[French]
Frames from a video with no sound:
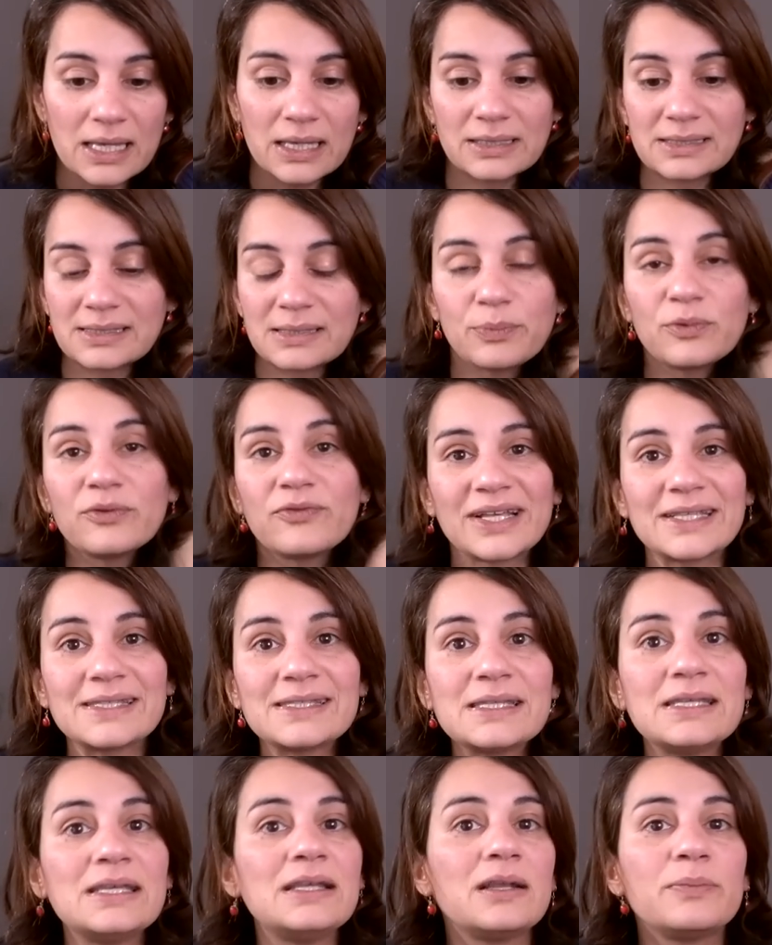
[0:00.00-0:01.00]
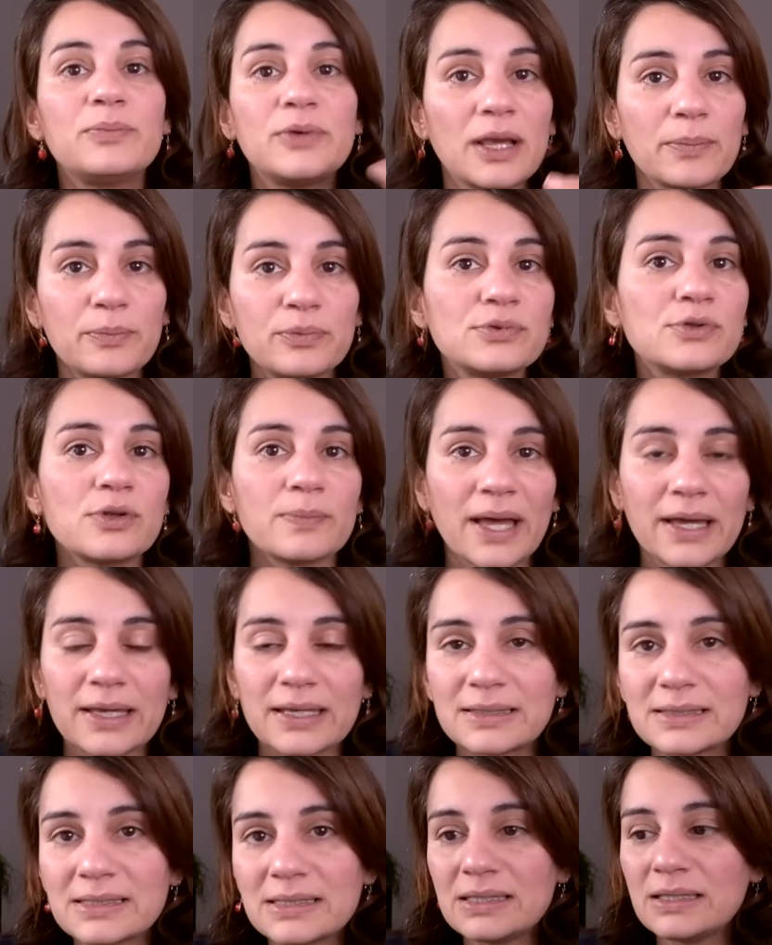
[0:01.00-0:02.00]
c'est plus facile et puis il y a plus de
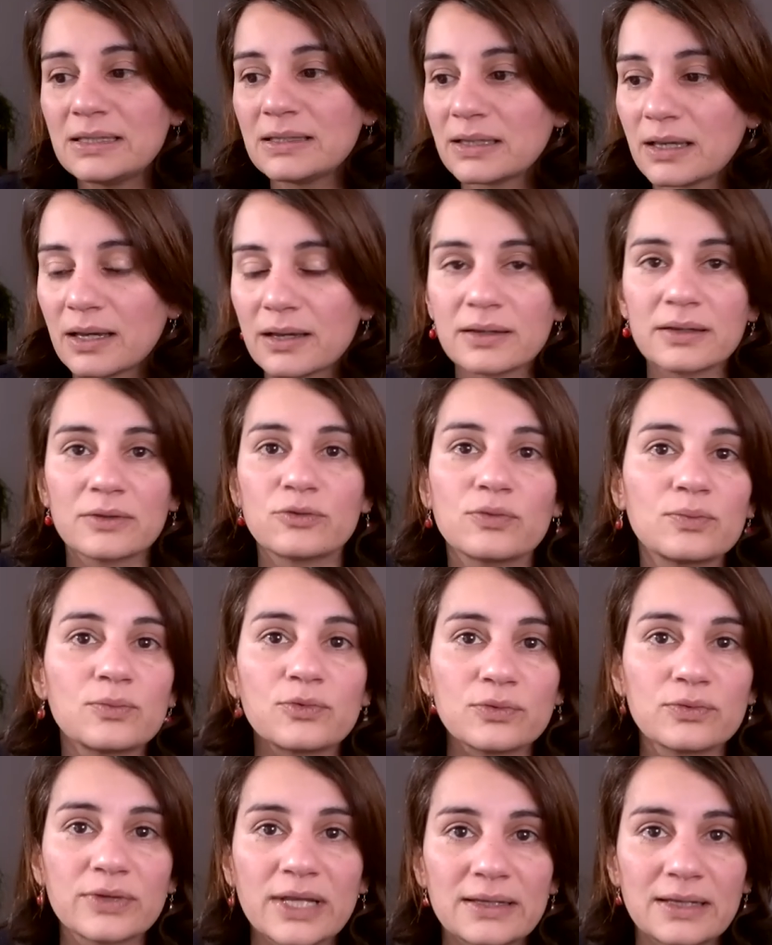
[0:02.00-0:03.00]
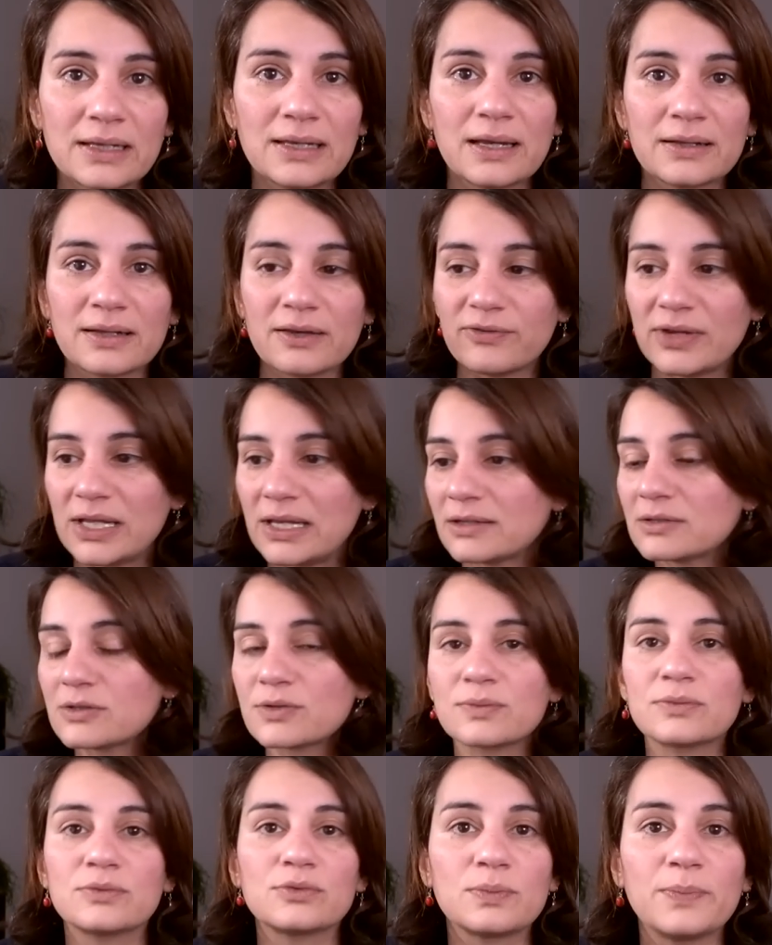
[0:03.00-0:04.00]
marketing et tout le monde a des liens
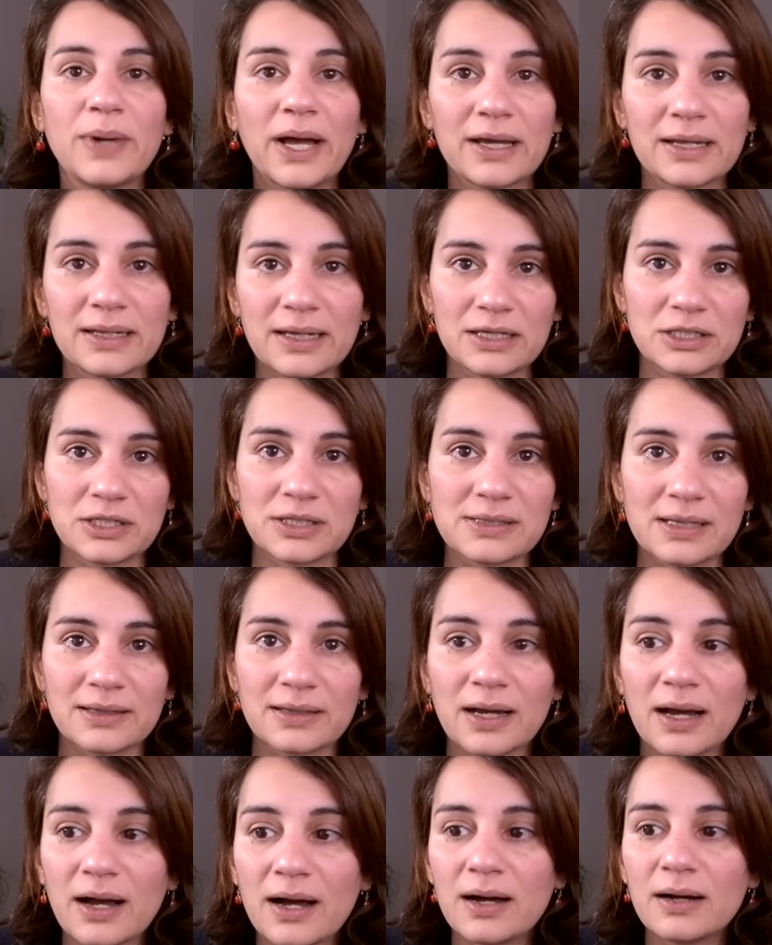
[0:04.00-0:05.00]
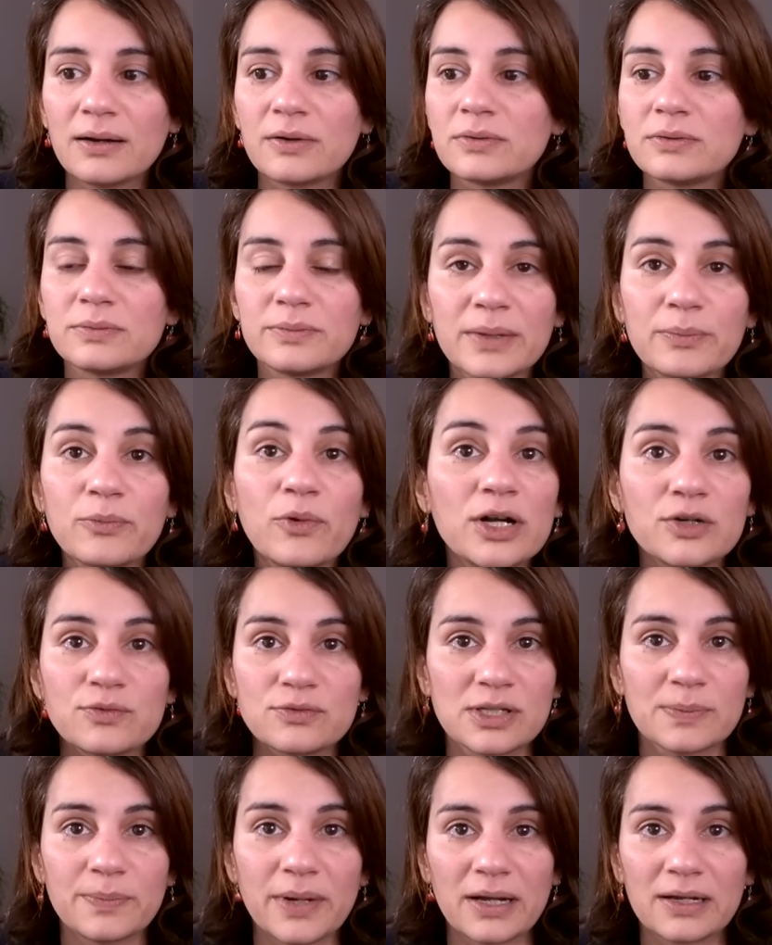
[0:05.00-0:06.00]
d'affiliation, du parrainage, etc. Euh, même moi, je
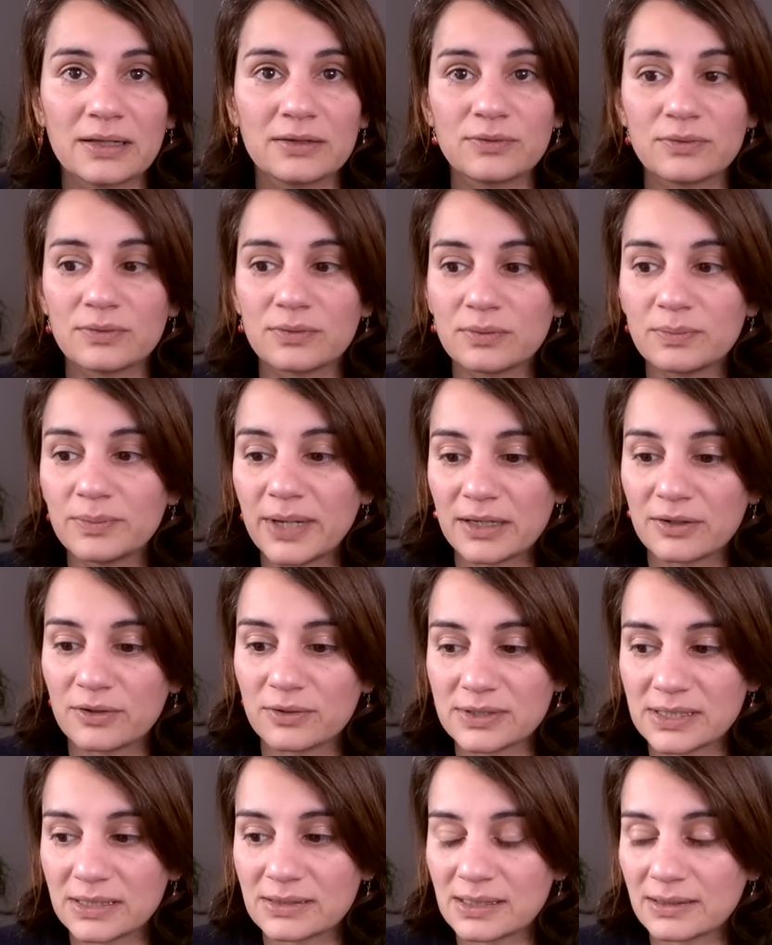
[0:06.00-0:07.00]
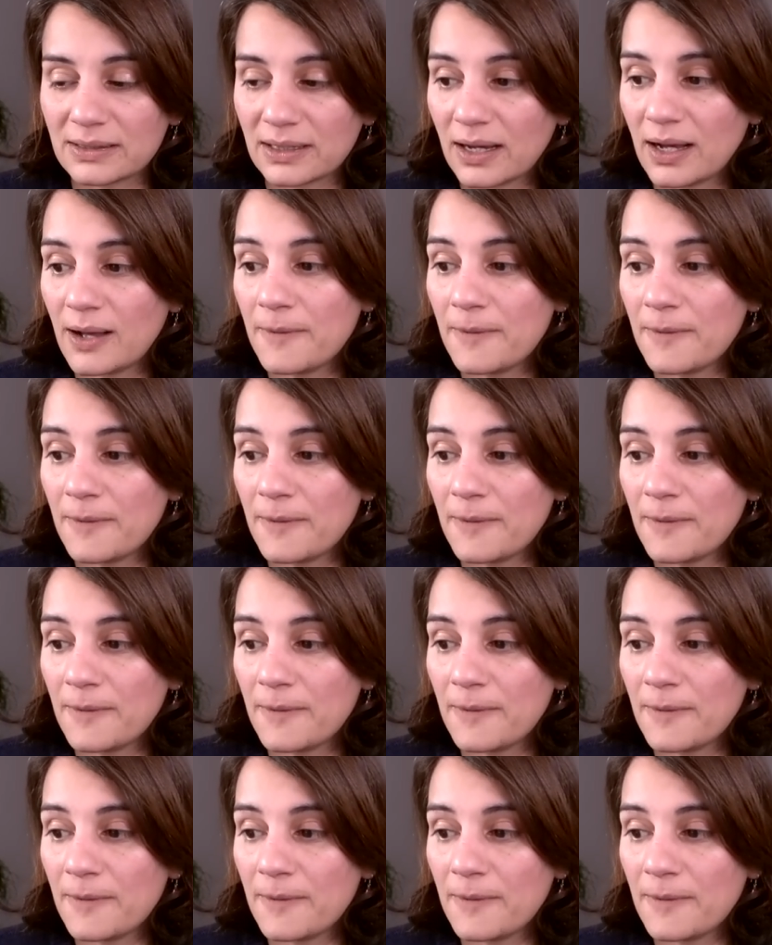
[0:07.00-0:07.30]
vous ai parlé de Binance, etc.